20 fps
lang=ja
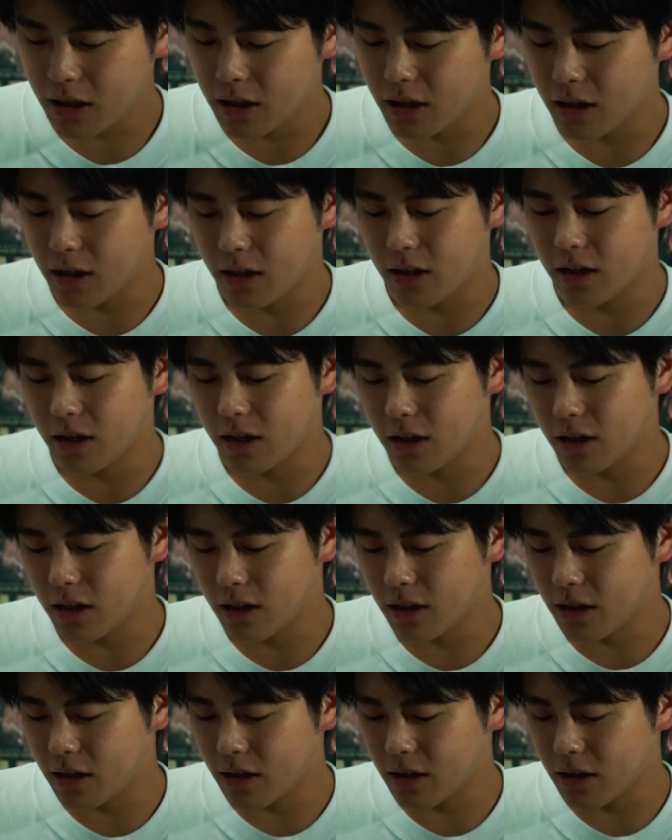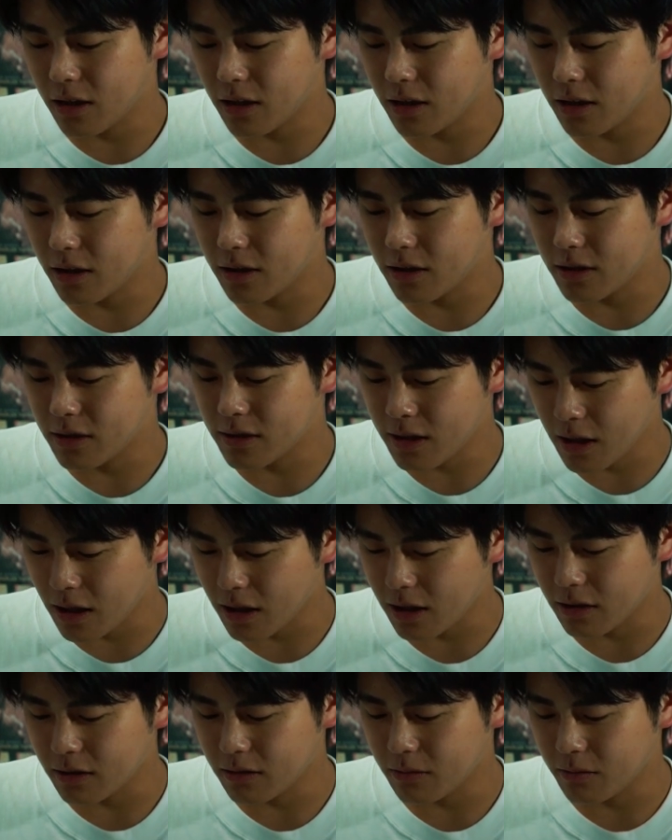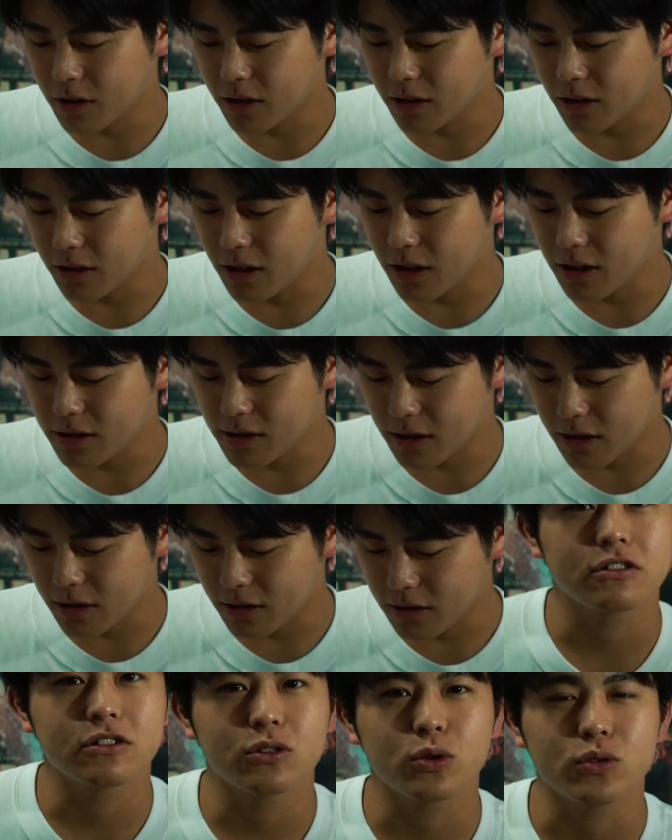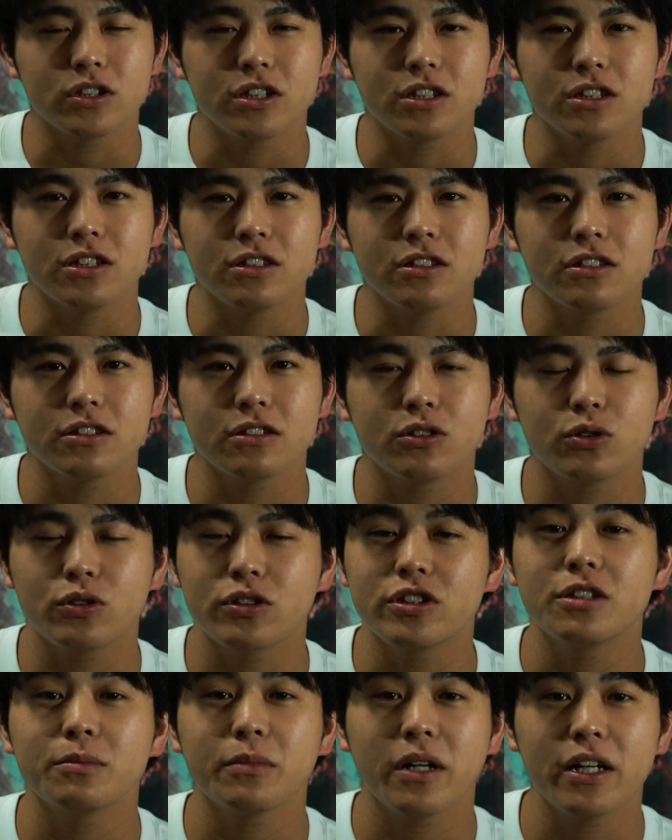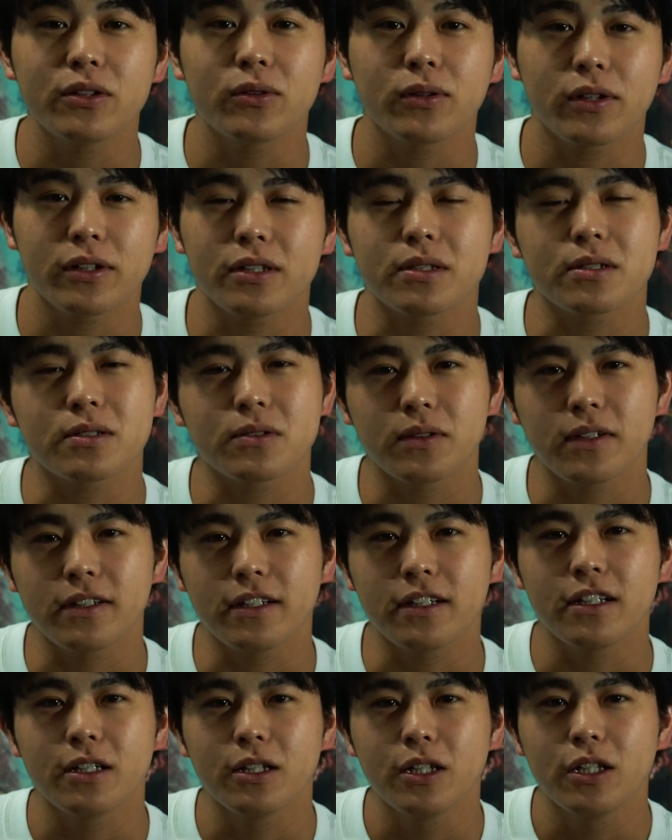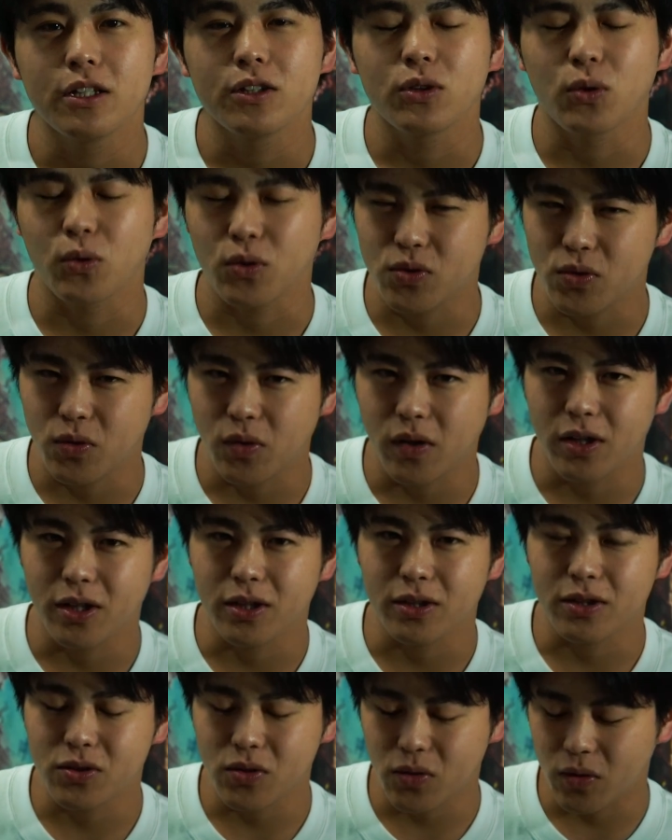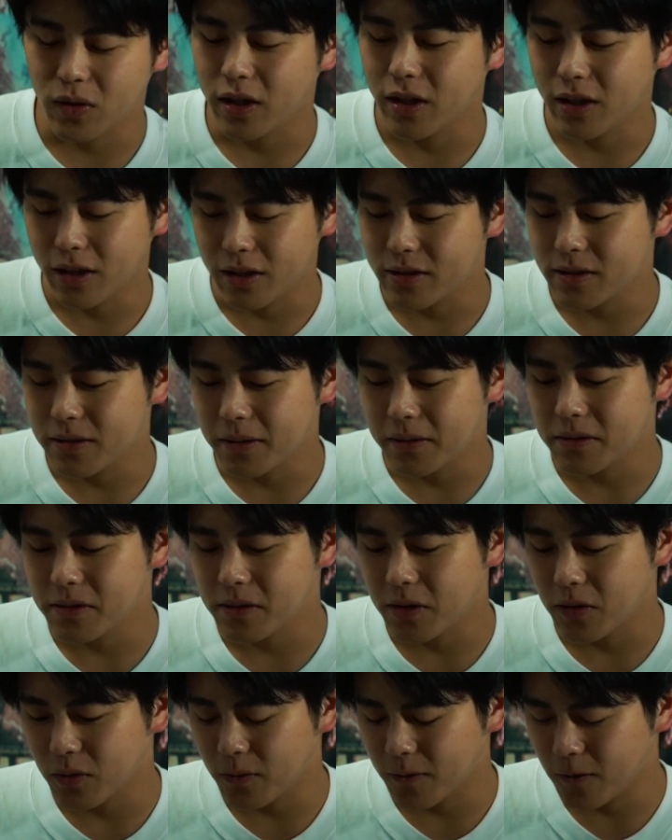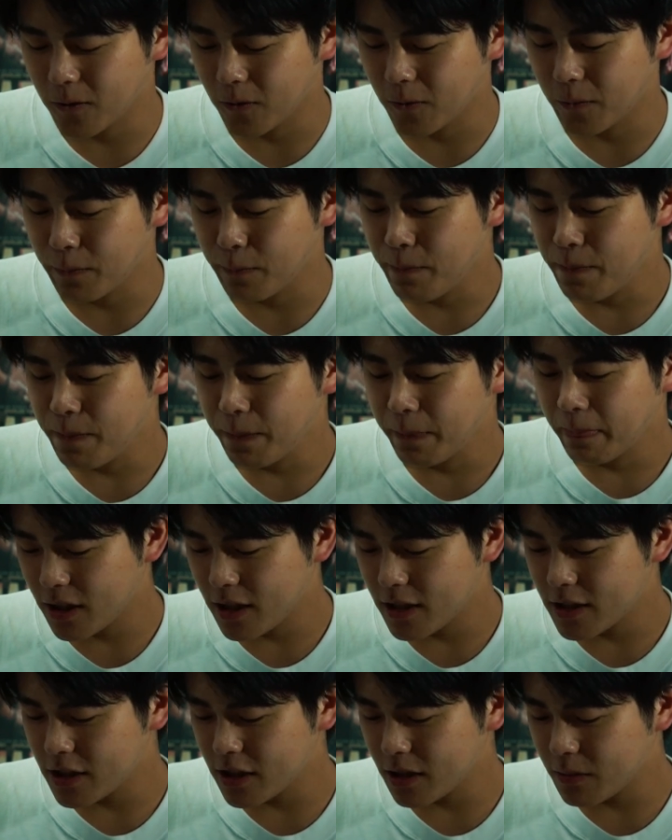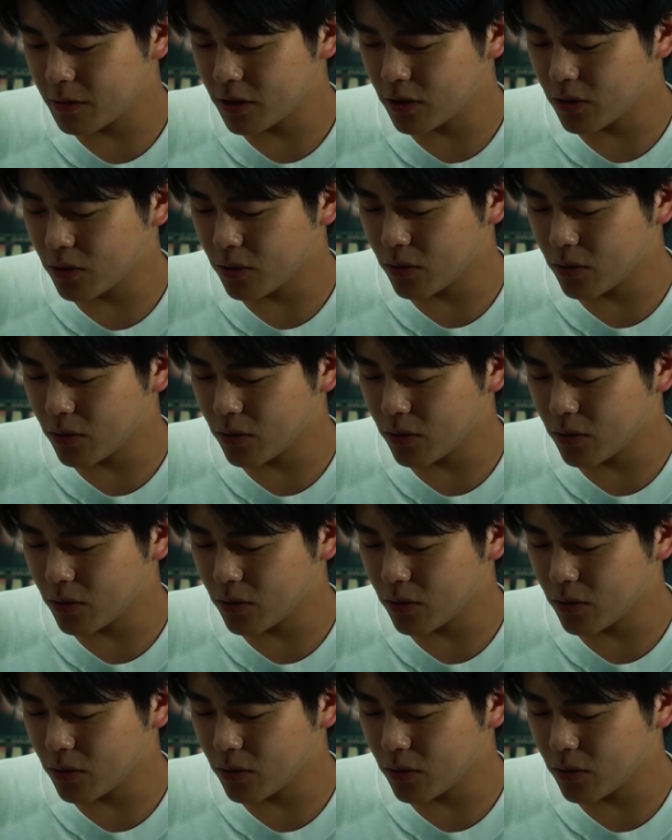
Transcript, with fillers: えーさあまだね朝5時6時前とかですのでどうしようかなちょっと考えてたんですけどもちなみに